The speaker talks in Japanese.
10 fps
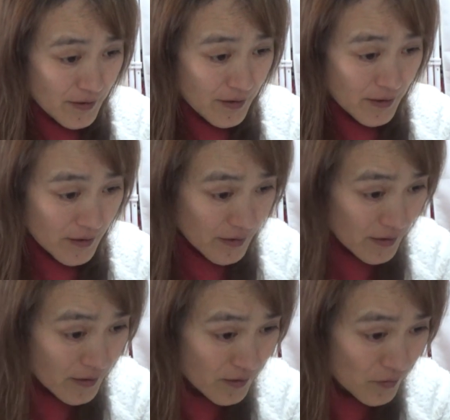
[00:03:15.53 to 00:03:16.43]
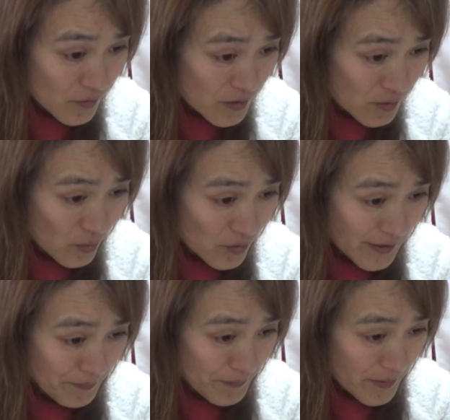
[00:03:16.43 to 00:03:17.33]
えーと、いとこ
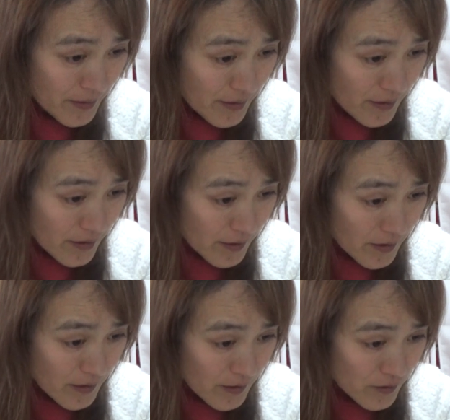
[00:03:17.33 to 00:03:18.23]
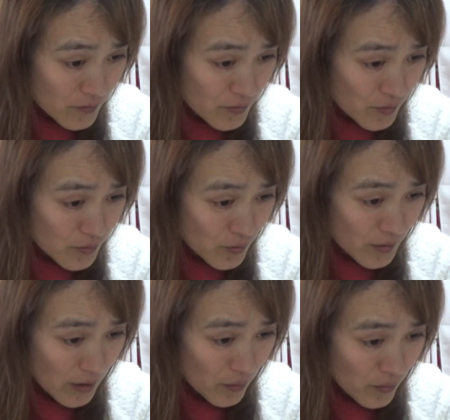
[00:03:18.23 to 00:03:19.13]
さん。えー、有料
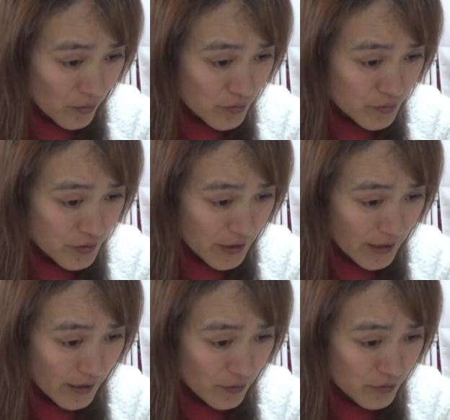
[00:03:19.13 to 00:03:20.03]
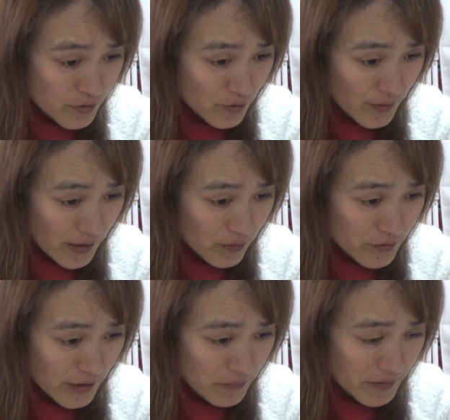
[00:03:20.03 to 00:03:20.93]
動画を購入したら領収書は発
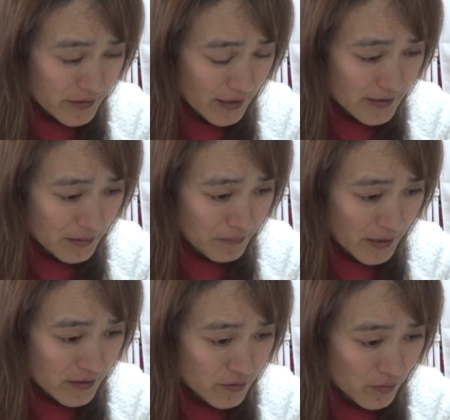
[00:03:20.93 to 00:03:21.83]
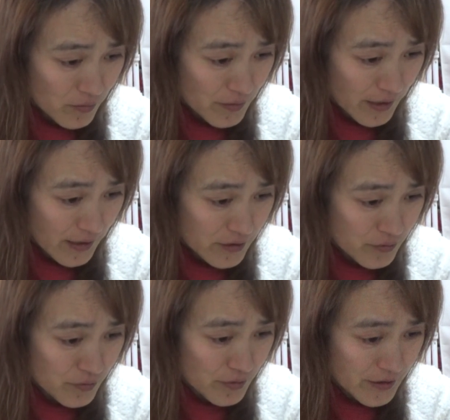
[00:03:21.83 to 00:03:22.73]
行されますか ?3 万円以上だから
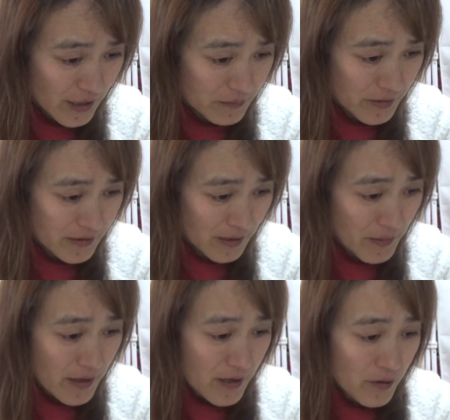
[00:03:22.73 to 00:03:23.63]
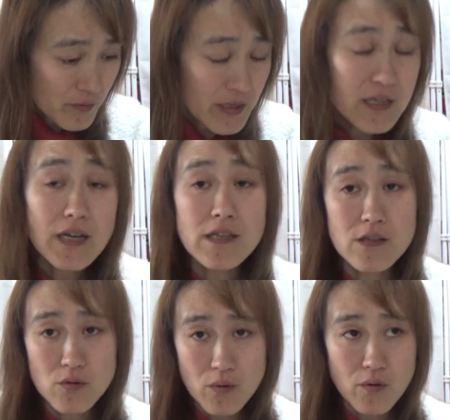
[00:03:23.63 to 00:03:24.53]
収入印紙ありますかこれ
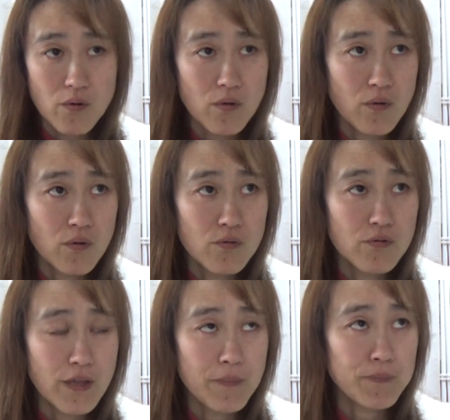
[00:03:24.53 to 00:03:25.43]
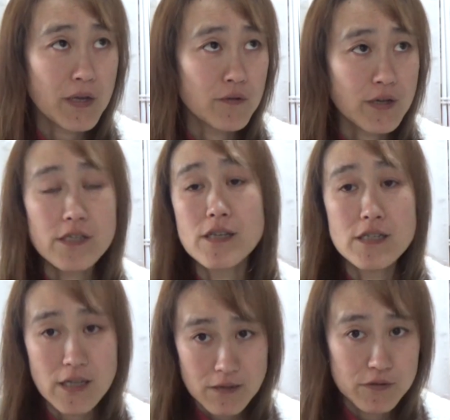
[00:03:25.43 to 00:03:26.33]
インターネットのね、あの決
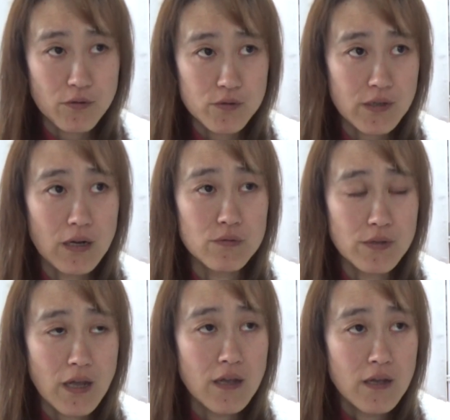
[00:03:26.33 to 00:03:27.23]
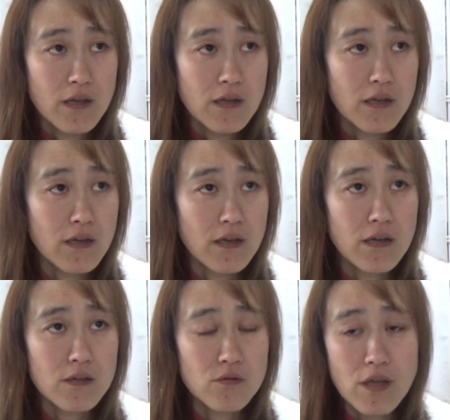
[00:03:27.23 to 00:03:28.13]
済サービスを使うんで、
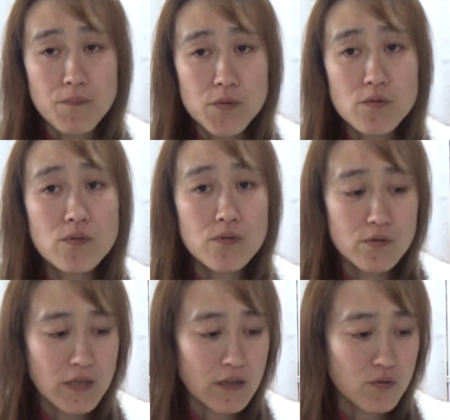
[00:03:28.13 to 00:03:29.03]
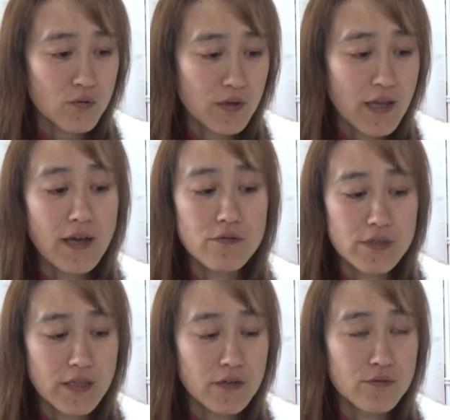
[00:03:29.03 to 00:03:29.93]
えっ、ー、とね、Google さんとの契
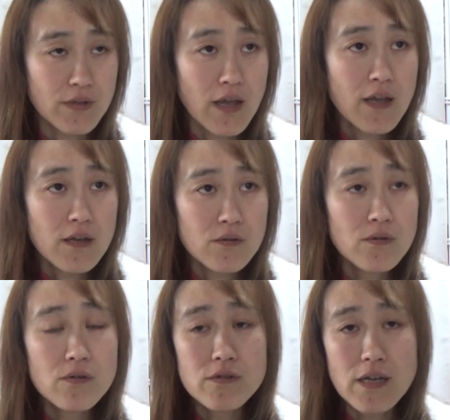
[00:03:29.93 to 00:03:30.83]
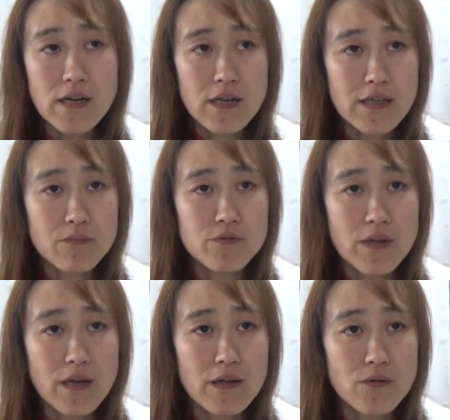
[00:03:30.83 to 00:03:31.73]
約になるんで、Google さんから多
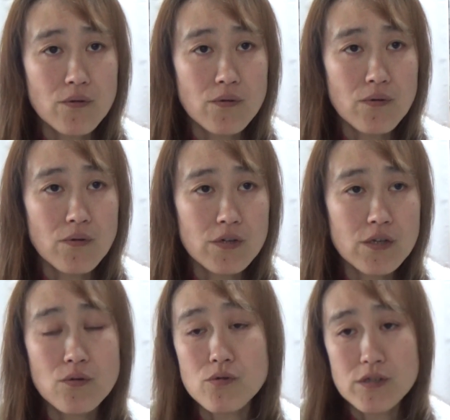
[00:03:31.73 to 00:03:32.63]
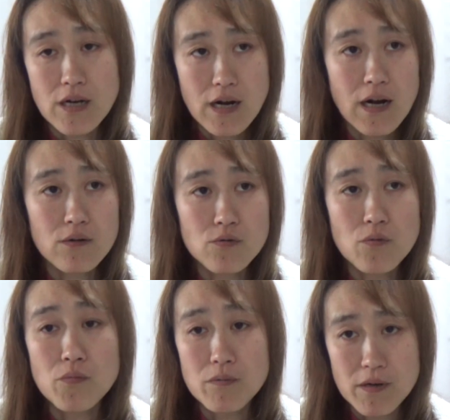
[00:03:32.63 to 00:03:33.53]
分ね、あの、引き落としがかかると
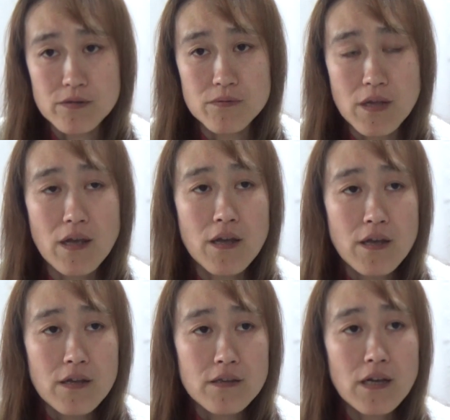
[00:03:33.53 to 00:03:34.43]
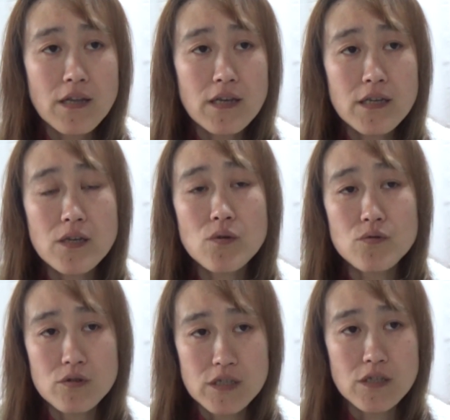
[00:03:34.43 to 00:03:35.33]
思います。で、大体引き
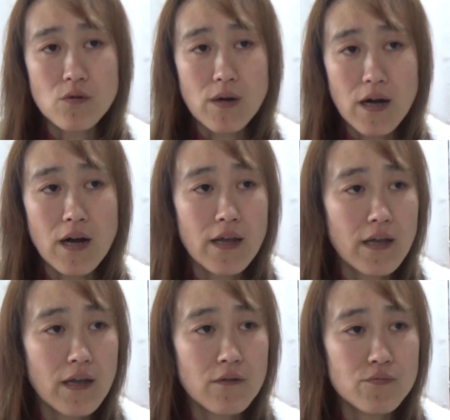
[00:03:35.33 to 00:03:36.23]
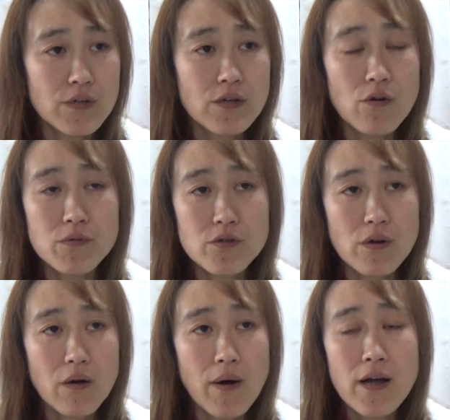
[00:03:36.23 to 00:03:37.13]
落としとか、えー、振り込み
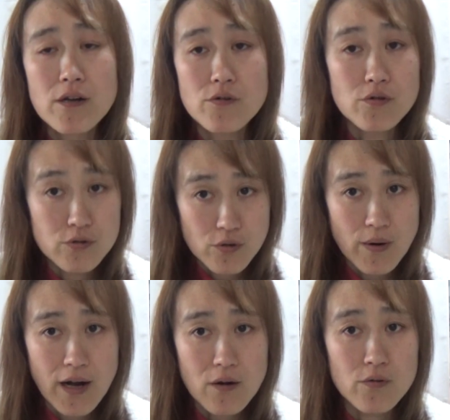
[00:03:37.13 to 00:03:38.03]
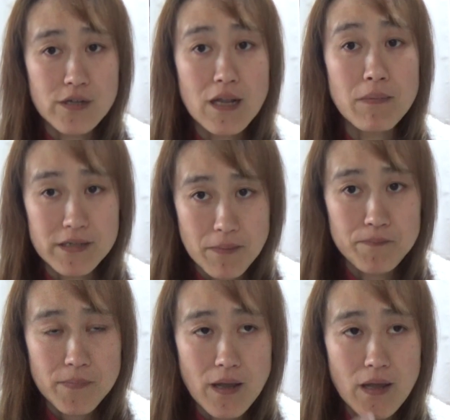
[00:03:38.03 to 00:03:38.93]
とかは、領収書は発行されません。
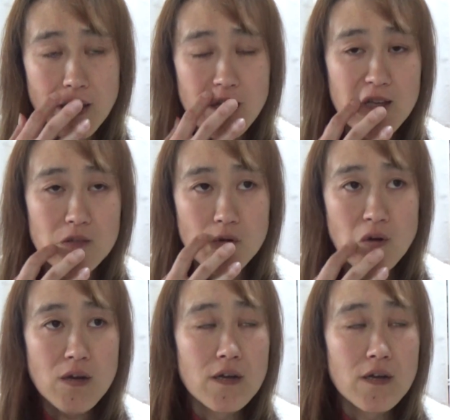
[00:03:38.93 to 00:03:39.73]
えっ、と、